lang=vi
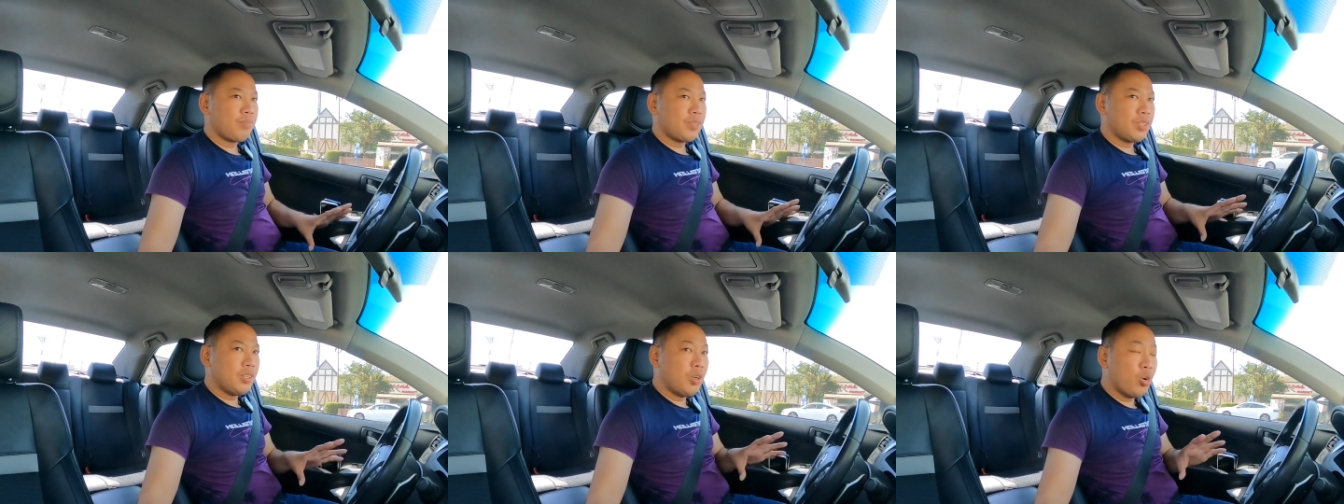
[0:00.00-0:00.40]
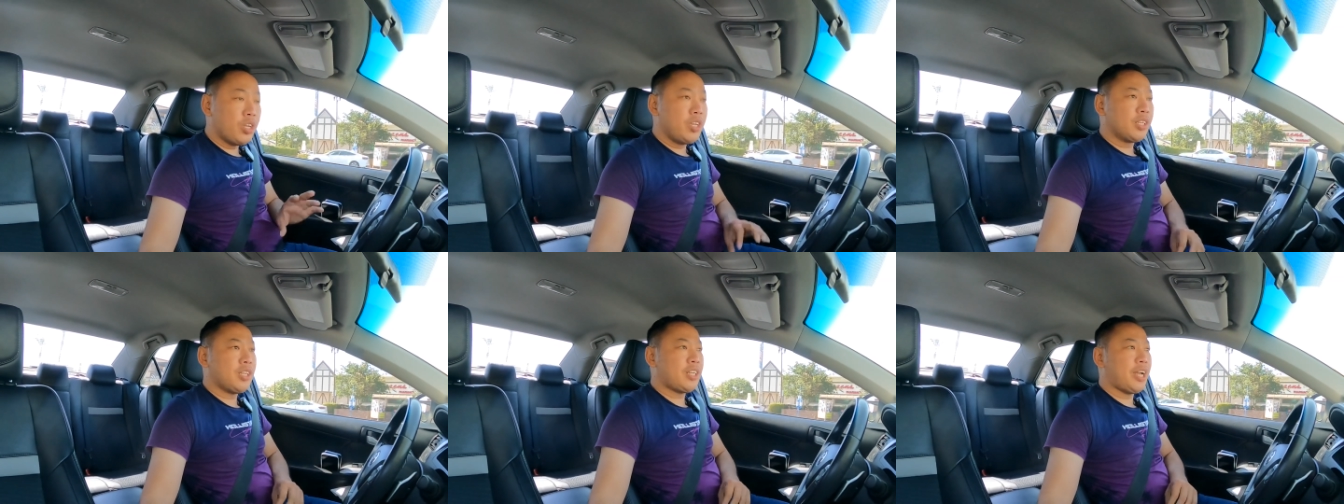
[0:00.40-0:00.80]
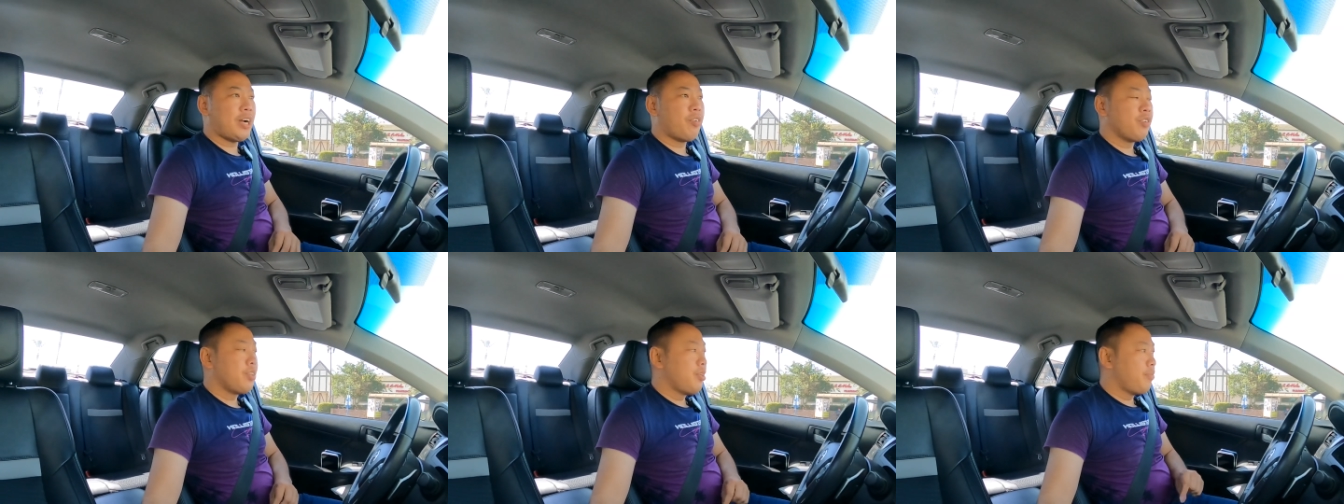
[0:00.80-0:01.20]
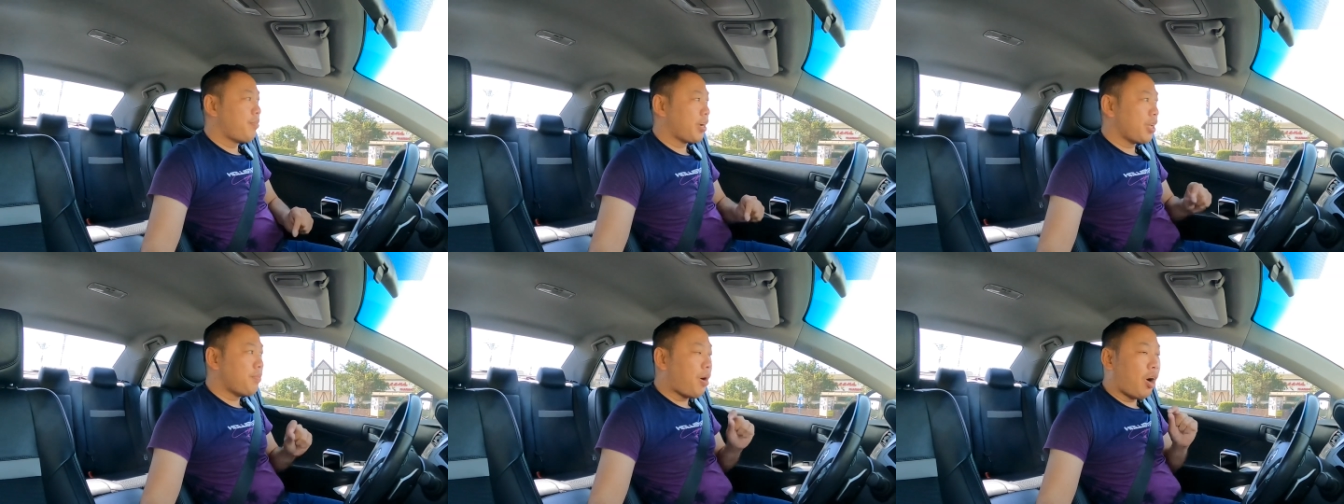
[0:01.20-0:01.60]
nó nuôi như thế nào
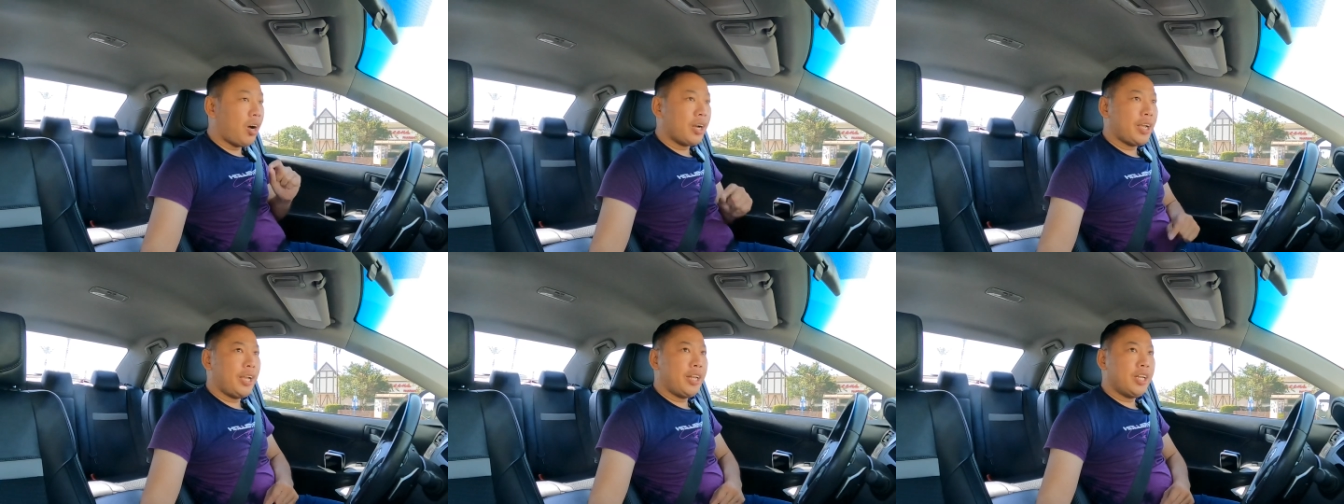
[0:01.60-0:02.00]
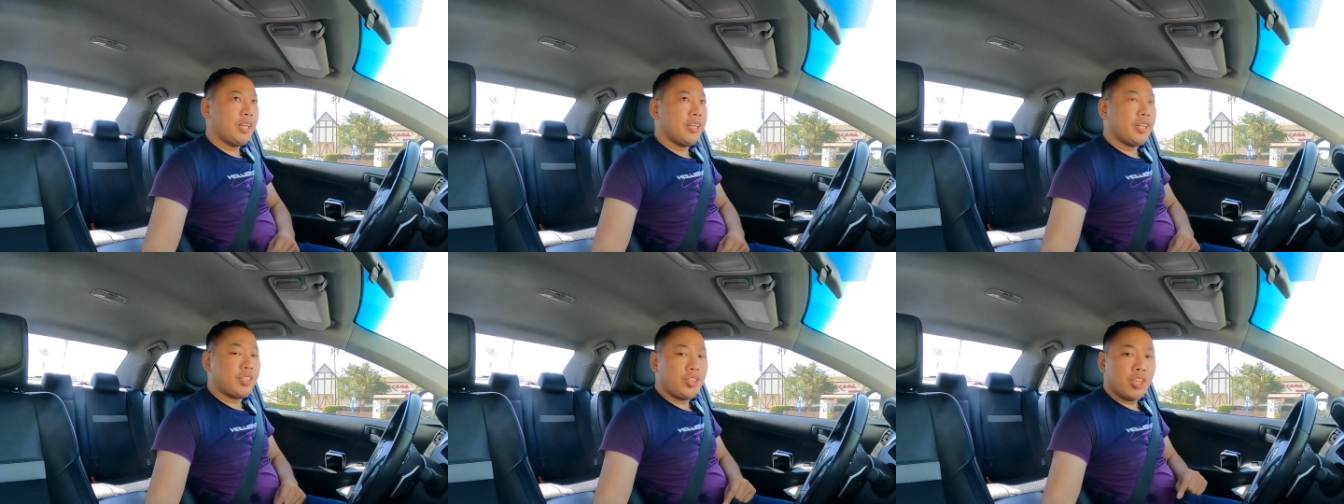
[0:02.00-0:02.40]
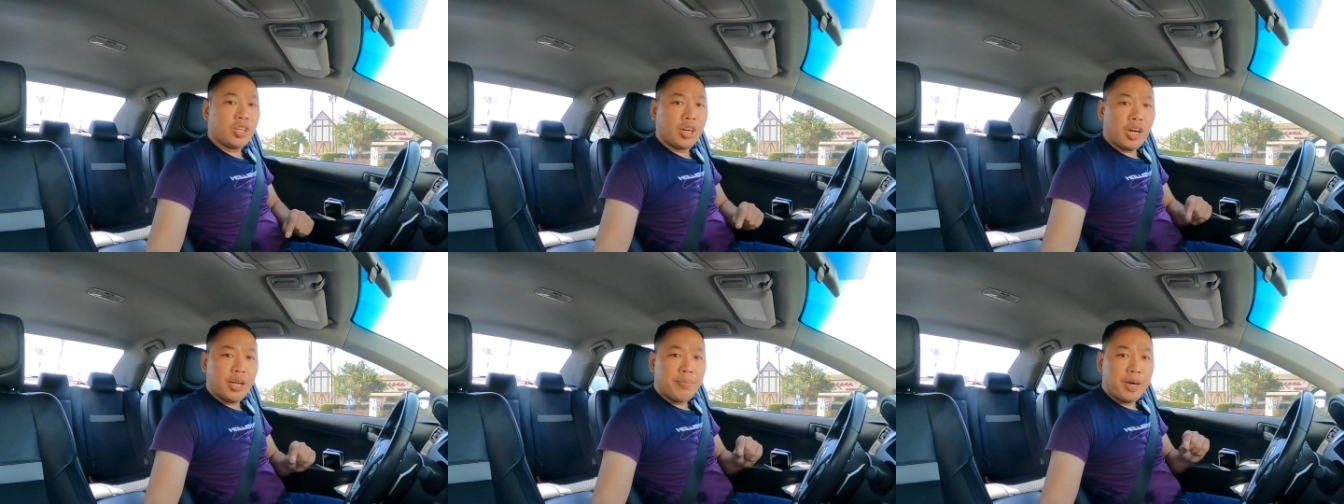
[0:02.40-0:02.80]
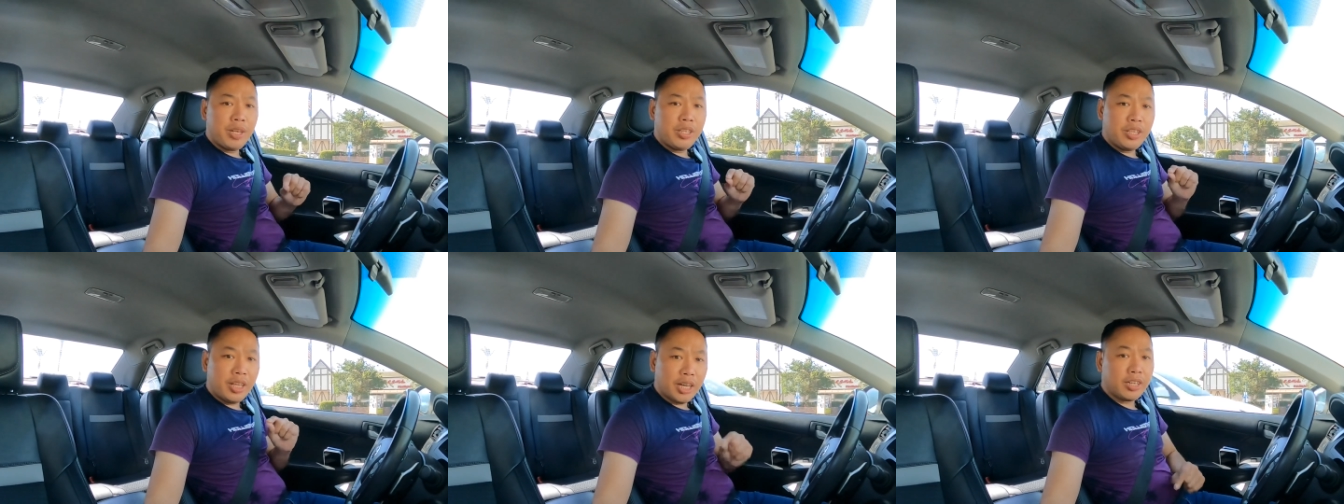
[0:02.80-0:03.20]
mà cái bò này đó là chỉ có ở
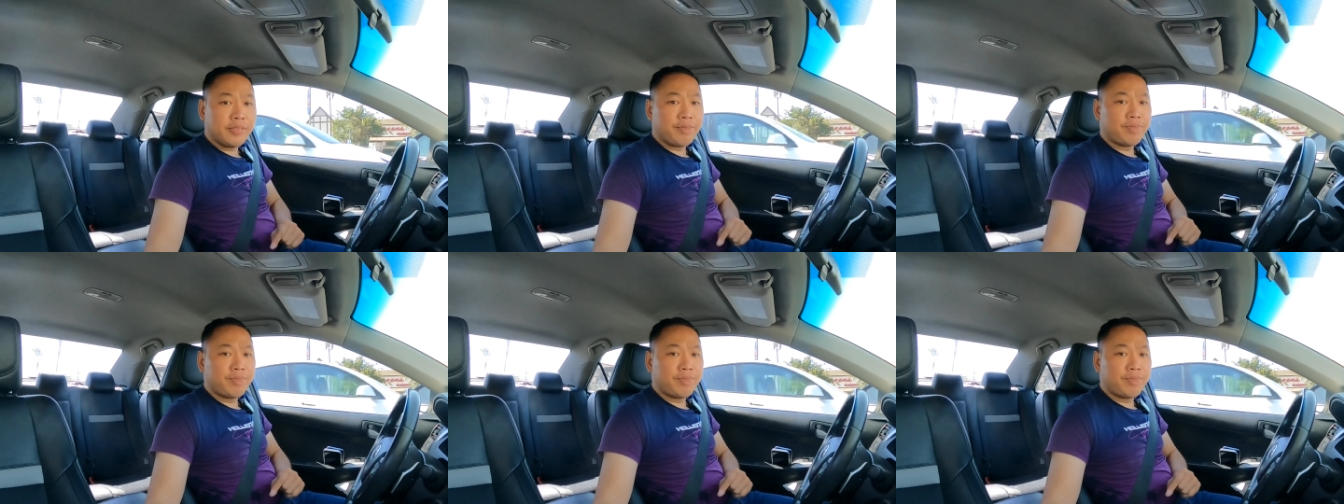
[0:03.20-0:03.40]
bên Nhật